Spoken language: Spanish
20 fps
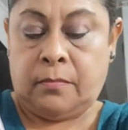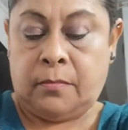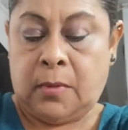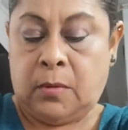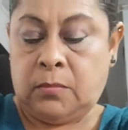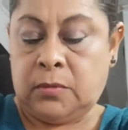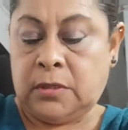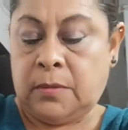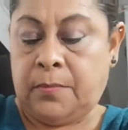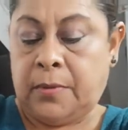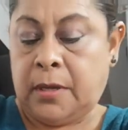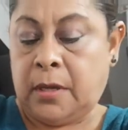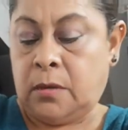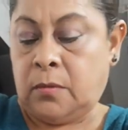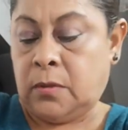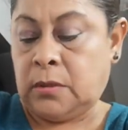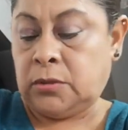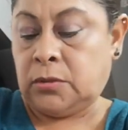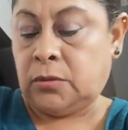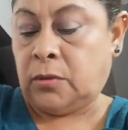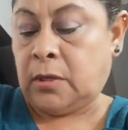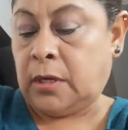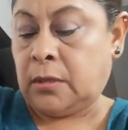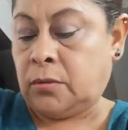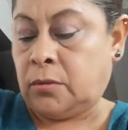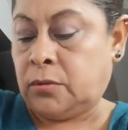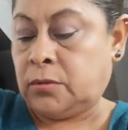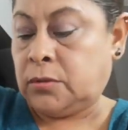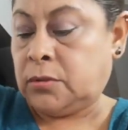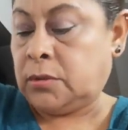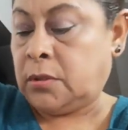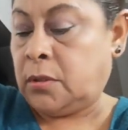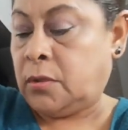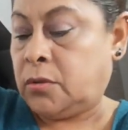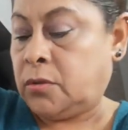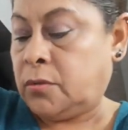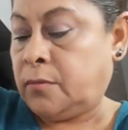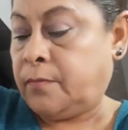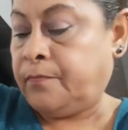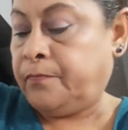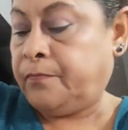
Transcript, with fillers: vamos a pegar nuestro cartoncillo